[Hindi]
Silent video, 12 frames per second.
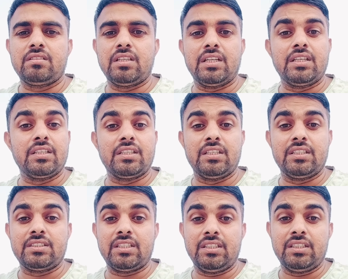टारगेट
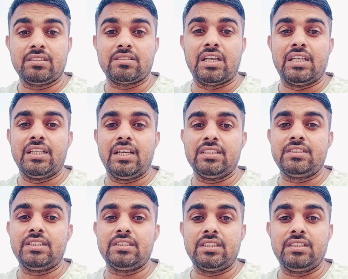करना चाहेंगे साधार
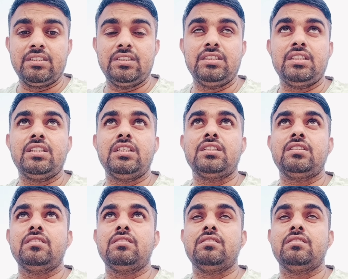चैतन्य जी एक